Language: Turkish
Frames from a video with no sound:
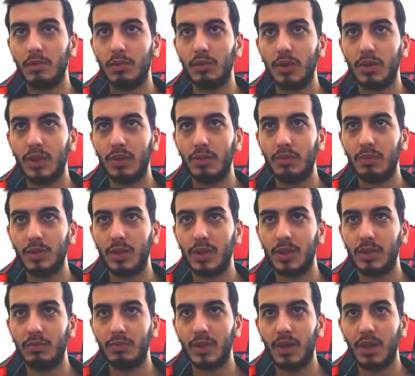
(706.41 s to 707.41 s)
bunların
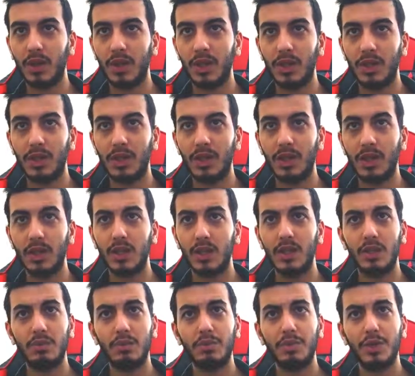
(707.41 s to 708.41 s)
basın maliyetleri
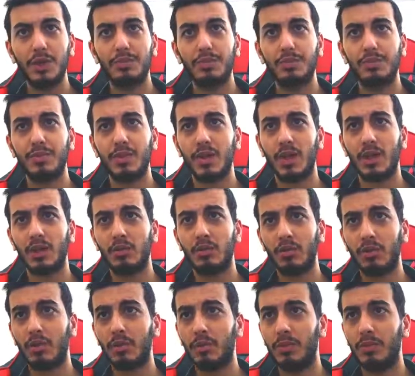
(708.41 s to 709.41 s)
25 binmiş. Yani çok da